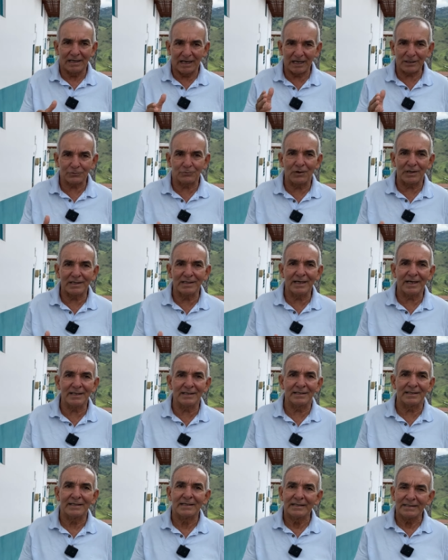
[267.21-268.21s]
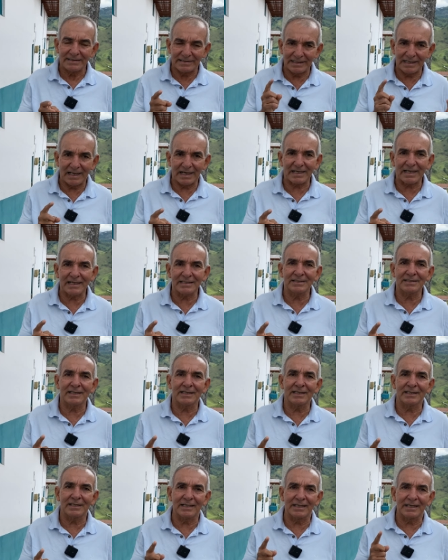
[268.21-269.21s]
la actualidad de la
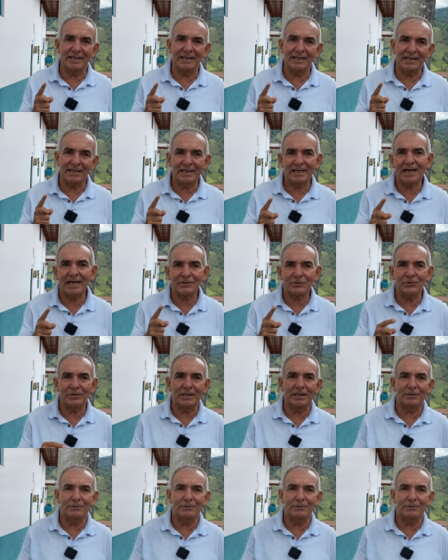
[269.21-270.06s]
calle de Gato